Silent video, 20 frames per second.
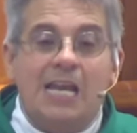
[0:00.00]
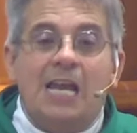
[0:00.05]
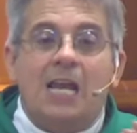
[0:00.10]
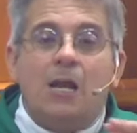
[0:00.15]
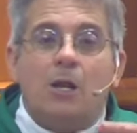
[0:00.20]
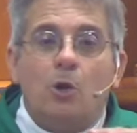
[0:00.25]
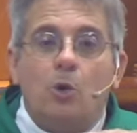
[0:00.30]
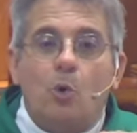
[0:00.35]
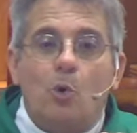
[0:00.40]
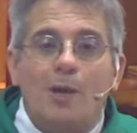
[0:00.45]

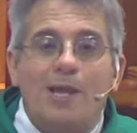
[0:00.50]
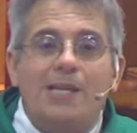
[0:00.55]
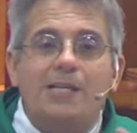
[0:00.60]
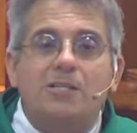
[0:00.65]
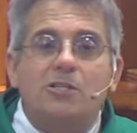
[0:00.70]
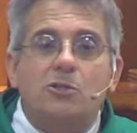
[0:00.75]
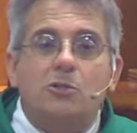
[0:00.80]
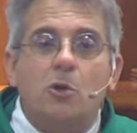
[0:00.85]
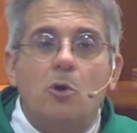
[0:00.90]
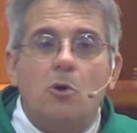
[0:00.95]
Lo
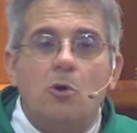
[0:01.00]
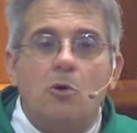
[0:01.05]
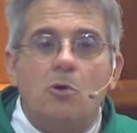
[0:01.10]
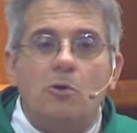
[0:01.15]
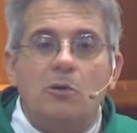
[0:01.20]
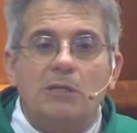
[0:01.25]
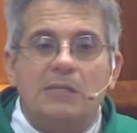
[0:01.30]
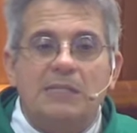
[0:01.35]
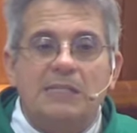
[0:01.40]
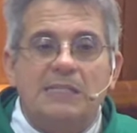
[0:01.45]

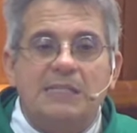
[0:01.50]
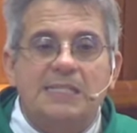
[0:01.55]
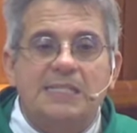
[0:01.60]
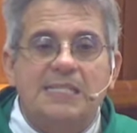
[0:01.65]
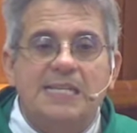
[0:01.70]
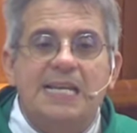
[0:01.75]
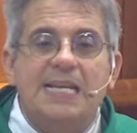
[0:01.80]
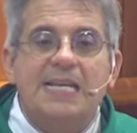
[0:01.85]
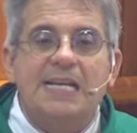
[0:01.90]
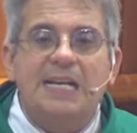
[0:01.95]
hizo
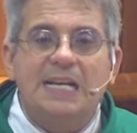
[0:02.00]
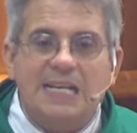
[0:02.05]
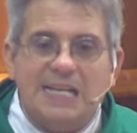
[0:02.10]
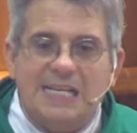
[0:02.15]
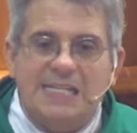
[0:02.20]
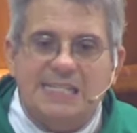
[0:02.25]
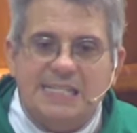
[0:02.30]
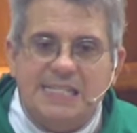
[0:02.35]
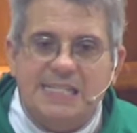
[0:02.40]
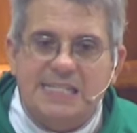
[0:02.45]
sin
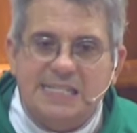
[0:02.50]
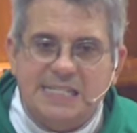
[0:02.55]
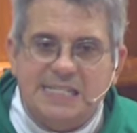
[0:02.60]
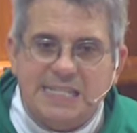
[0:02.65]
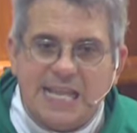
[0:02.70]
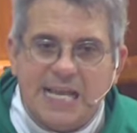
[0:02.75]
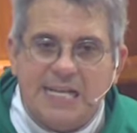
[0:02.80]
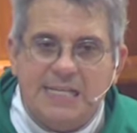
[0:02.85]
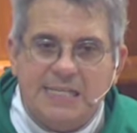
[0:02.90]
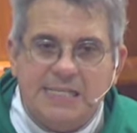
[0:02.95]

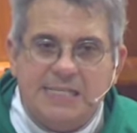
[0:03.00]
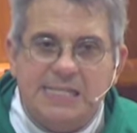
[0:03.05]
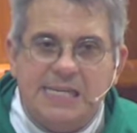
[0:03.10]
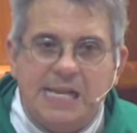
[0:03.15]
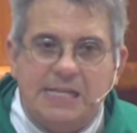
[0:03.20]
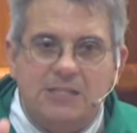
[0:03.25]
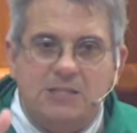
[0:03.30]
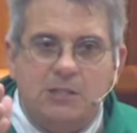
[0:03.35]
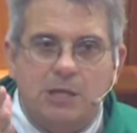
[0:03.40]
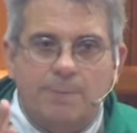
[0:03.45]
resistencia
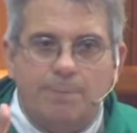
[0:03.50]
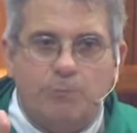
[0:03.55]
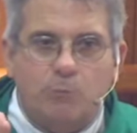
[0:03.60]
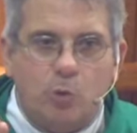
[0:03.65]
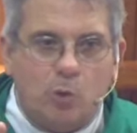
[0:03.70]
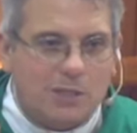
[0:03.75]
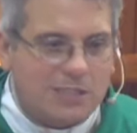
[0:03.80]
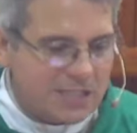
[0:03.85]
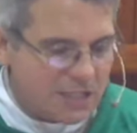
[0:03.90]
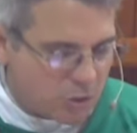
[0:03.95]

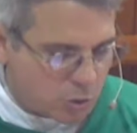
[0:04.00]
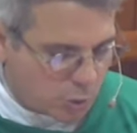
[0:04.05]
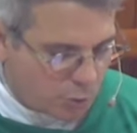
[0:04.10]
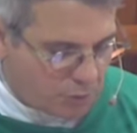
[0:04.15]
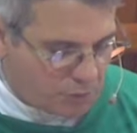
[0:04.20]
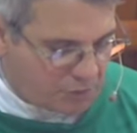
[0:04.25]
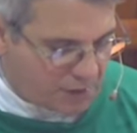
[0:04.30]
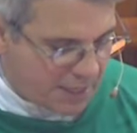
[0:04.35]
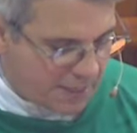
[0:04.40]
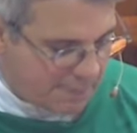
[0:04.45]
aceptó ese
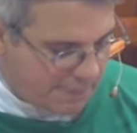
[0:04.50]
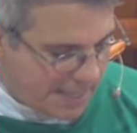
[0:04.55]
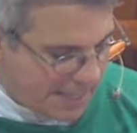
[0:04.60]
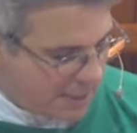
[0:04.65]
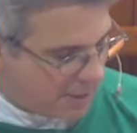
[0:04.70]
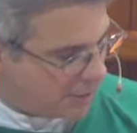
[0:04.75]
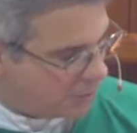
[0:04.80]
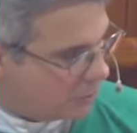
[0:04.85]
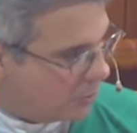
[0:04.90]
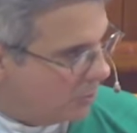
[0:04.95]

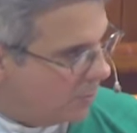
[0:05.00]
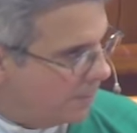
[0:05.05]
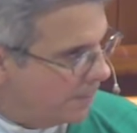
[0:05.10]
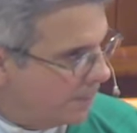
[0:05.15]
sufrimiento.